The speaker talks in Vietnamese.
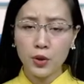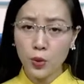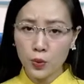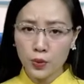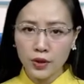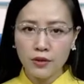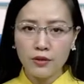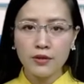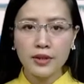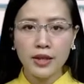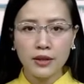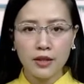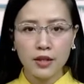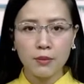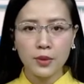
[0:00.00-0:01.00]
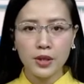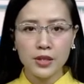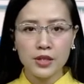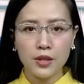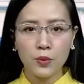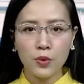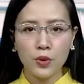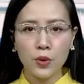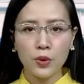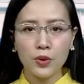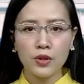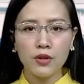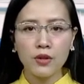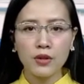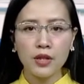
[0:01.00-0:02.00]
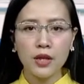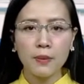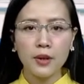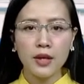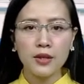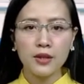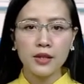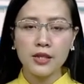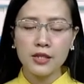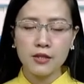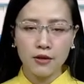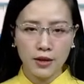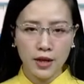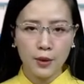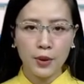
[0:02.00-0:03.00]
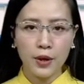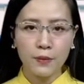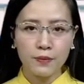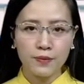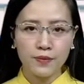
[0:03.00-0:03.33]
cũng như tăng cường mở rộng đối tượng tiếp cận thị trường lao động.